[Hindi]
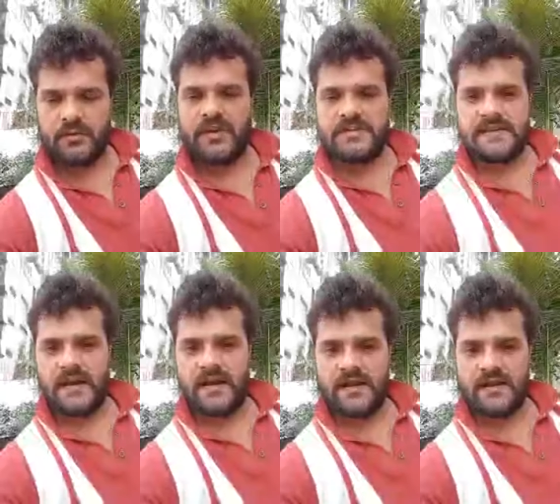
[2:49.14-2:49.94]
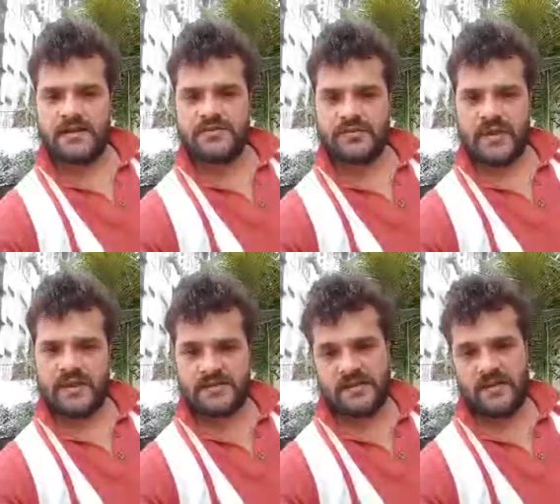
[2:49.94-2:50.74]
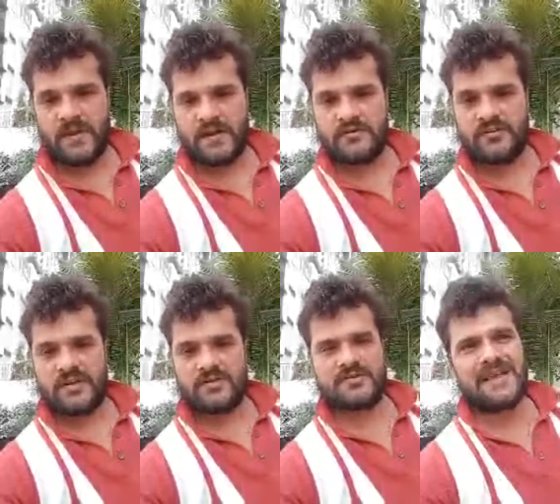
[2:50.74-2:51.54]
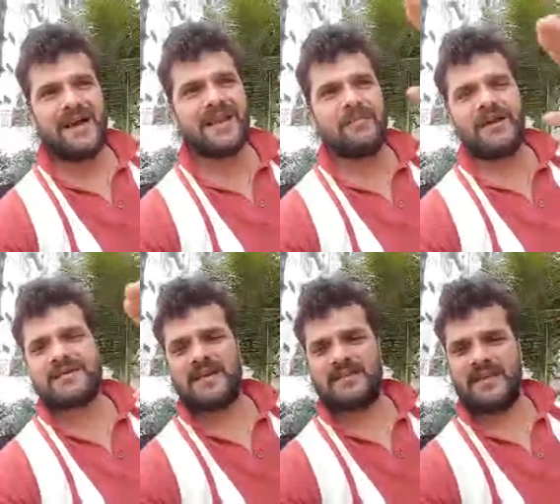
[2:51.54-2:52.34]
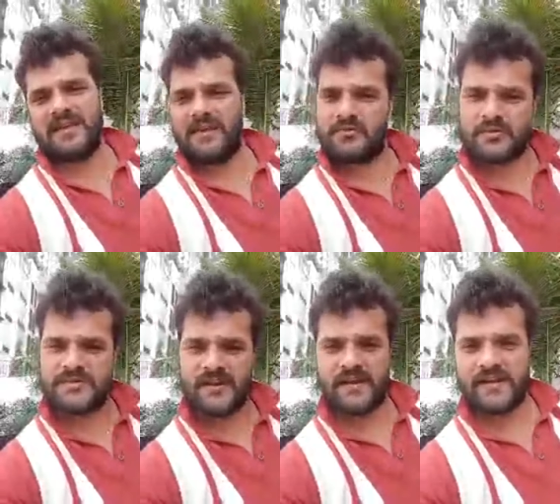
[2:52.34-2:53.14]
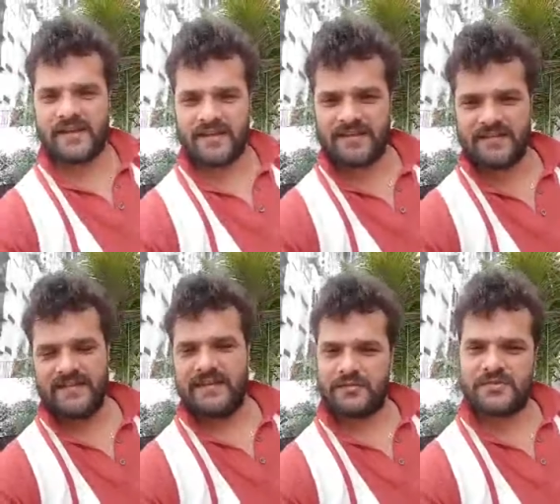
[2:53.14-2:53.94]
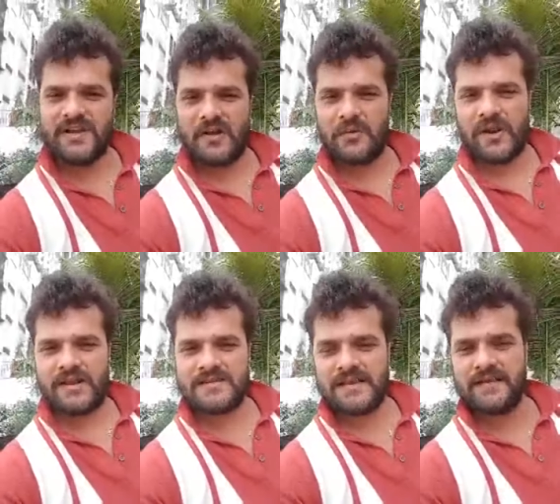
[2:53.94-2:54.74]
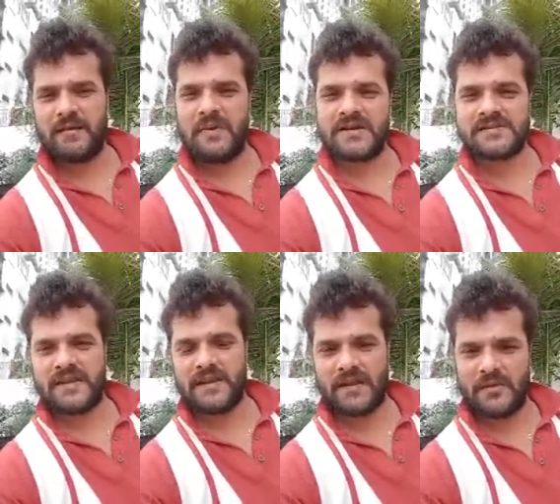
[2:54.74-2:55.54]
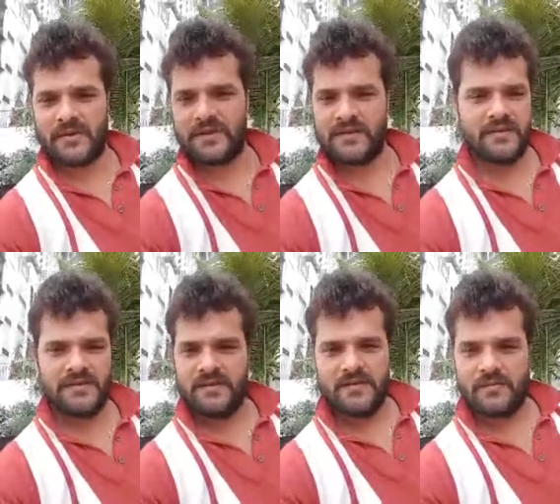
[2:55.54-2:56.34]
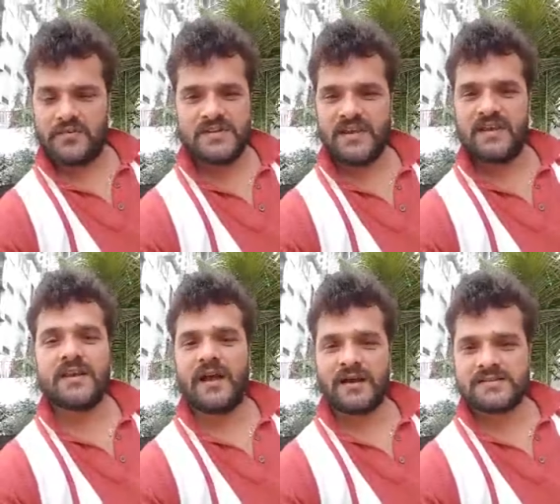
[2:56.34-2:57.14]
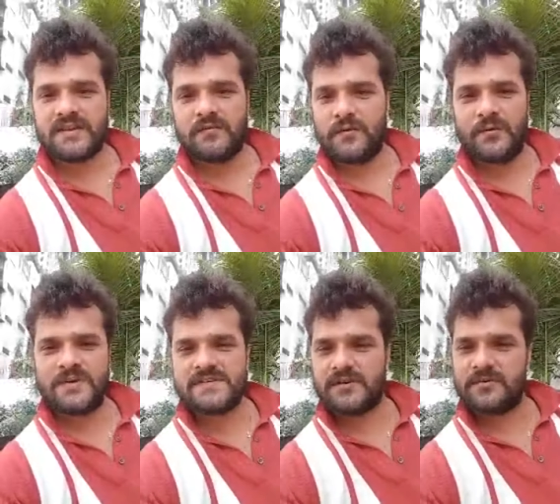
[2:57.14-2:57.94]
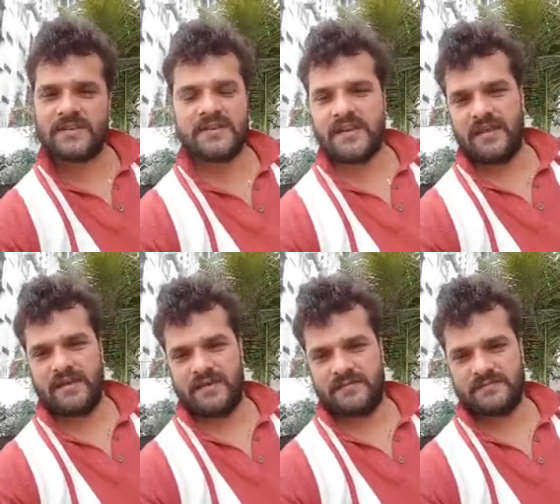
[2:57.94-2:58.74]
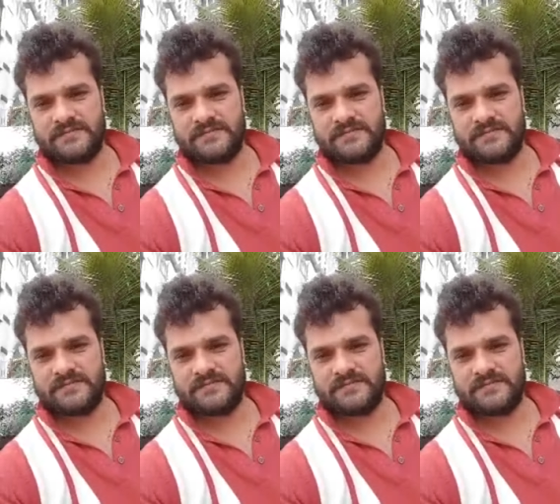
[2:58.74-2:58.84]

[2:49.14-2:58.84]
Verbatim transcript: तो किसी का गाना रिलीज होता है या सिनेमा रिलीज होता है तो सारे भीड़ जाते हैं कि नहीं उसको चलाना है तो जाकू राखे साया मार सके ना कोई मुझे इन कागज़ के फूलों की ज़रूरत ही नहीं है